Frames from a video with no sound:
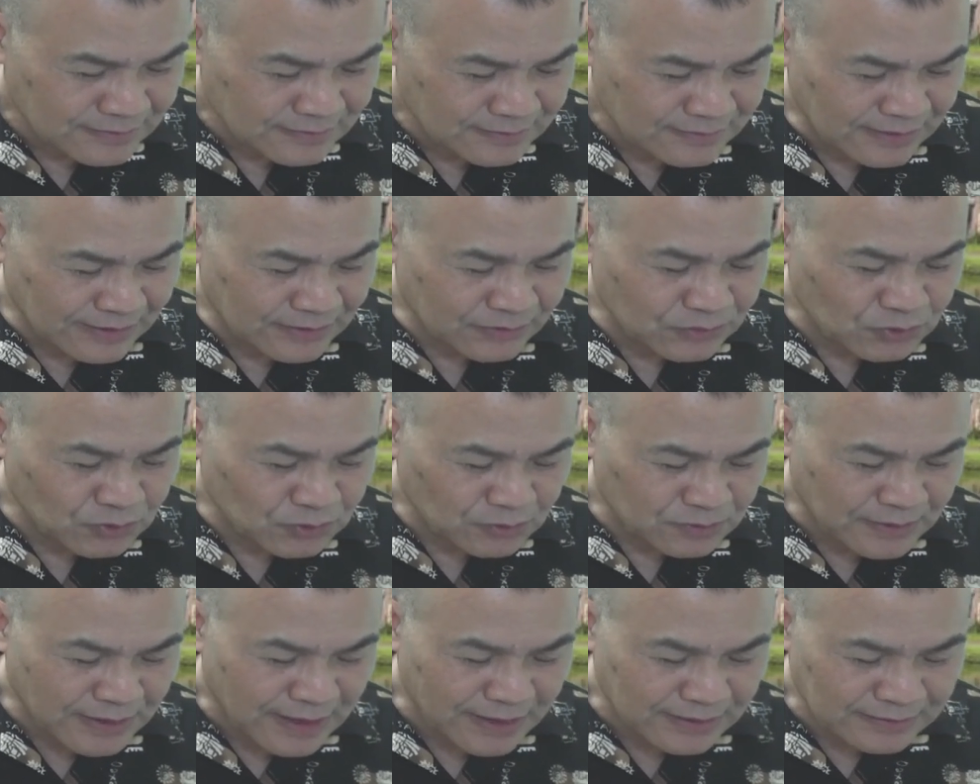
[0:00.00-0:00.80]
年
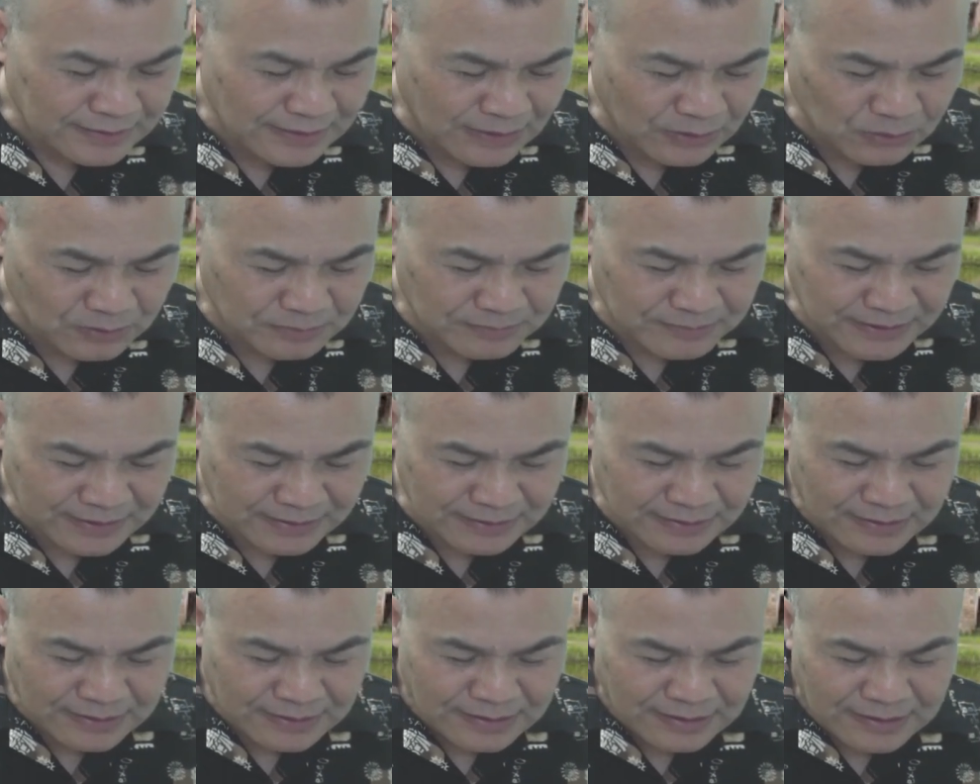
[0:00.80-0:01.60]
柱纳音的论命，
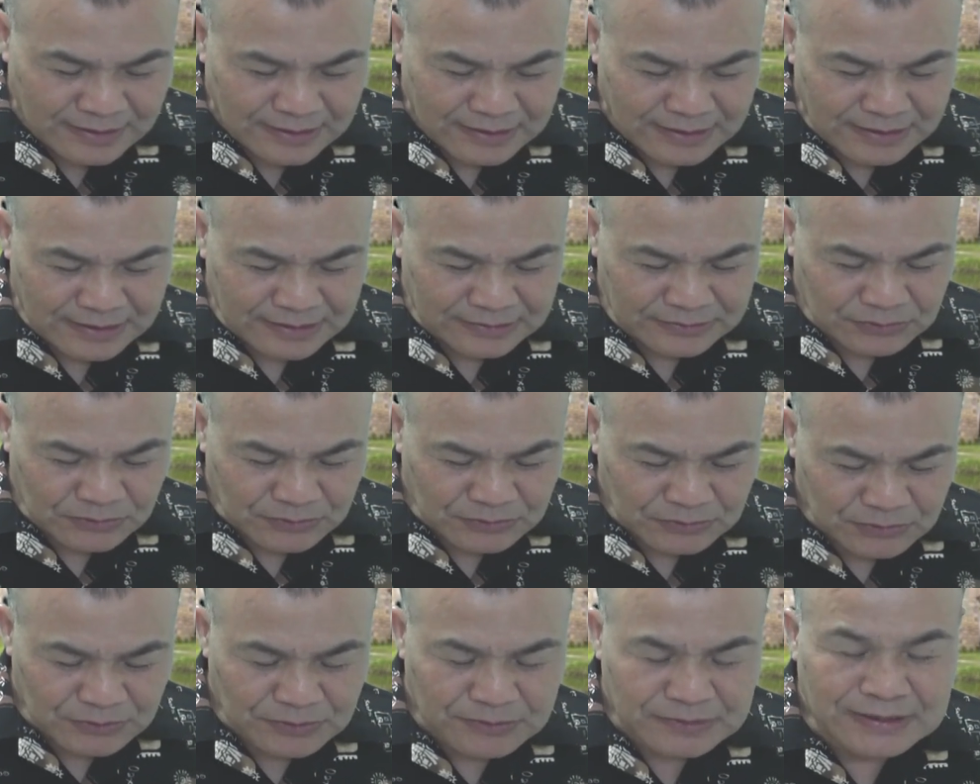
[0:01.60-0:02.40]
也就
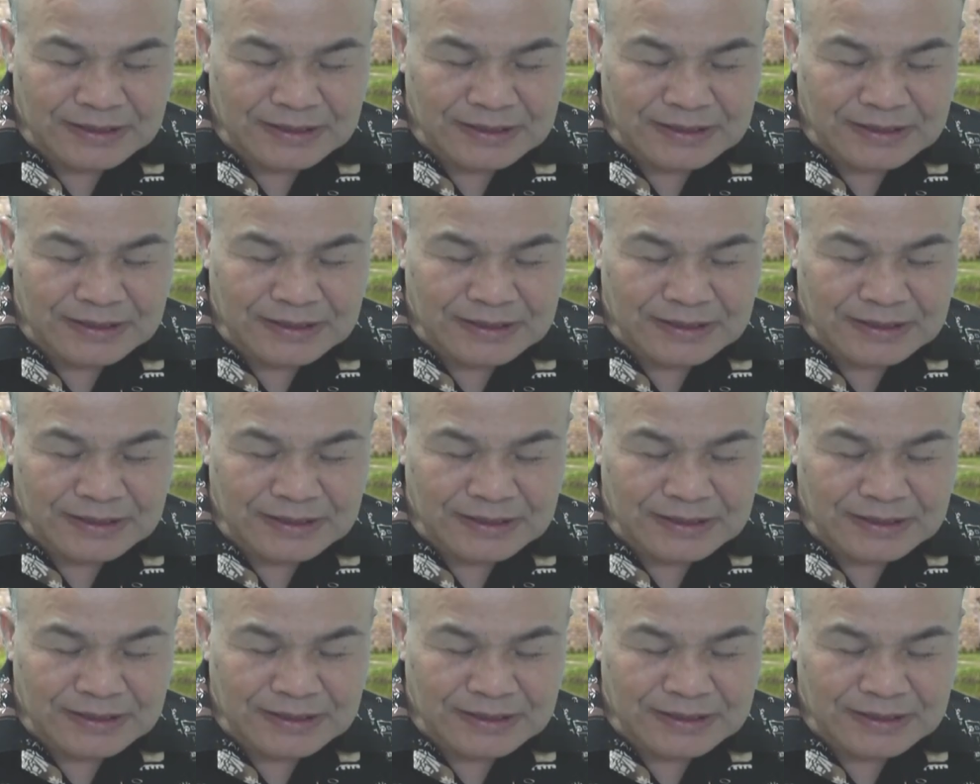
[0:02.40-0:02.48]
是说，